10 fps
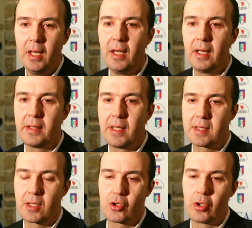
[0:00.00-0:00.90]
eh, delle
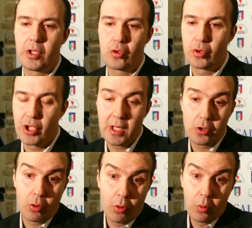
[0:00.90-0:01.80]
stagioni di
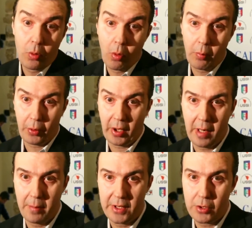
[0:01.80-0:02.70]
successo o comunque un
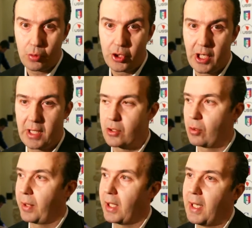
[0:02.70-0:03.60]
programma di
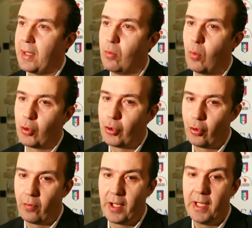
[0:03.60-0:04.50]
successo, perché in un mondo
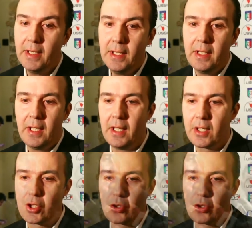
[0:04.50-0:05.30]
dove eh,